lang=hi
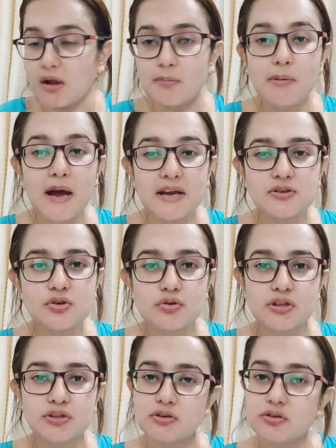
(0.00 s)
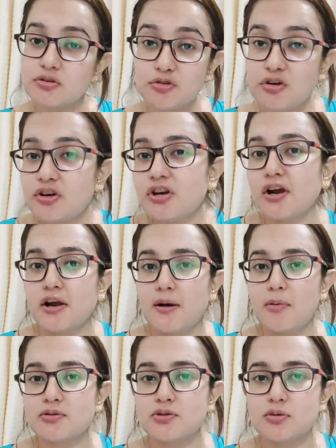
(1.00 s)
बारिश हो रही थी ना तो थोड़ा ठंडा
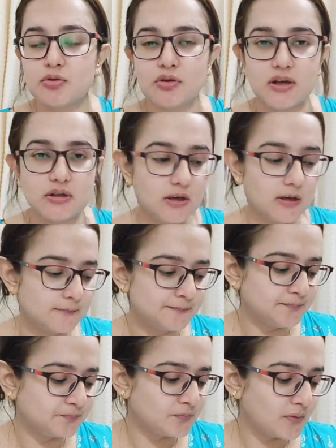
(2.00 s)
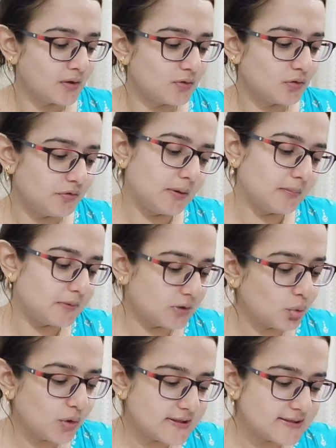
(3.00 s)
मौसम हो गया था तो फिर हमने
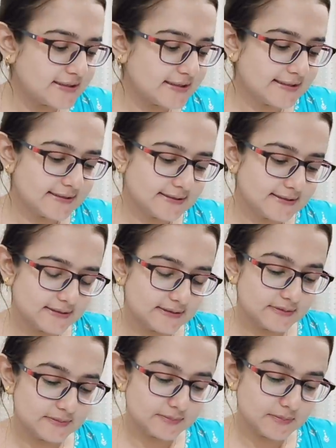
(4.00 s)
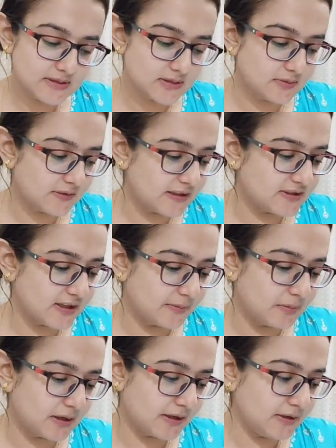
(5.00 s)
थोड़ी सी मस्त वाली चाय
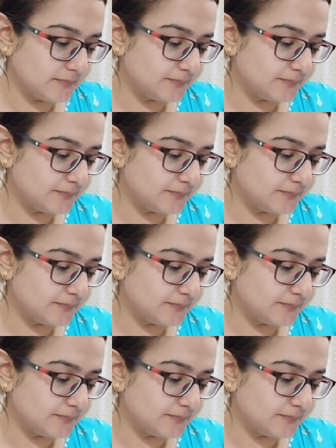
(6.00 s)
बनाई